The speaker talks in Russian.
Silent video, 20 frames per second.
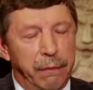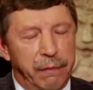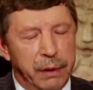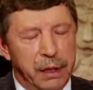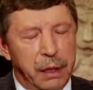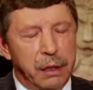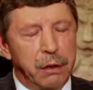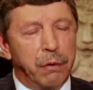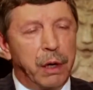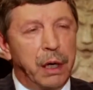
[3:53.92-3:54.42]

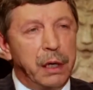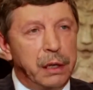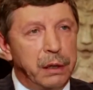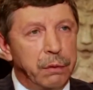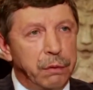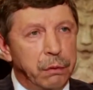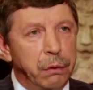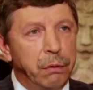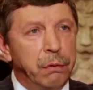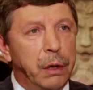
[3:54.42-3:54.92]
возросло
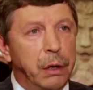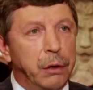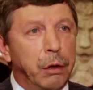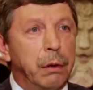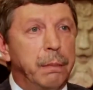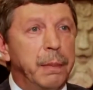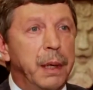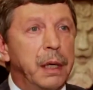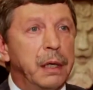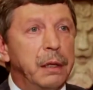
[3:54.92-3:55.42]
количество услуг,
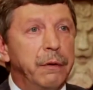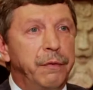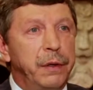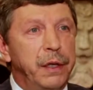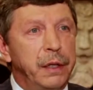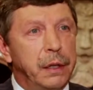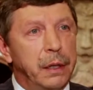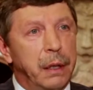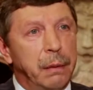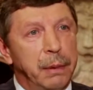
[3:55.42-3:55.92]
которые мы оказываем
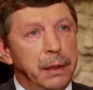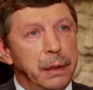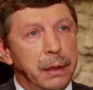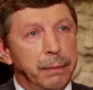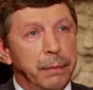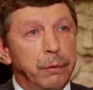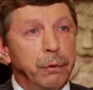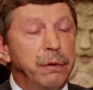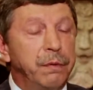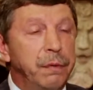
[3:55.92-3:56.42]
физическим
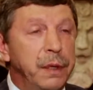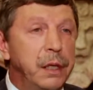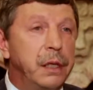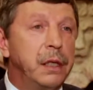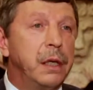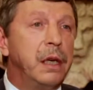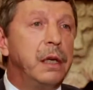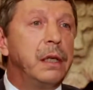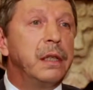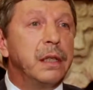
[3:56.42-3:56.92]
лицам. То есть
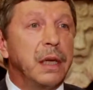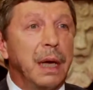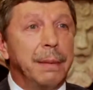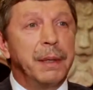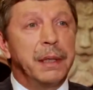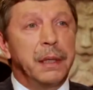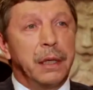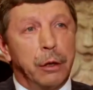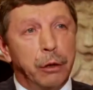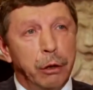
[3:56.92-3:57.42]
физические лица
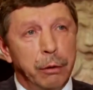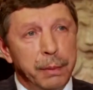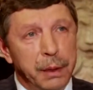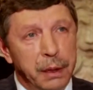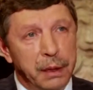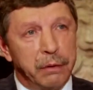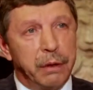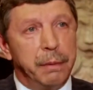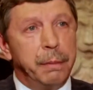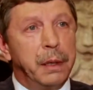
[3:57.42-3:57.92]
сами
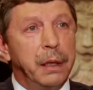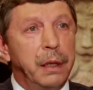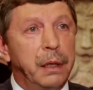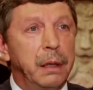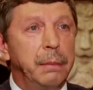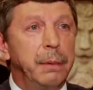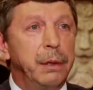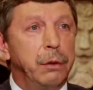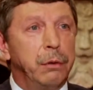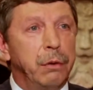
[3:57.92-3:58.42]
знакомятся со своими
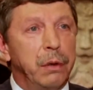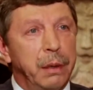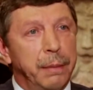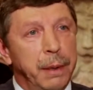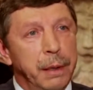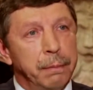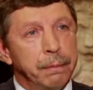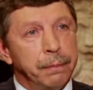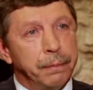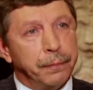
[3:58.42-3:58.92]
кредитными
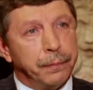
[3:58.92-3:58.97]
историями.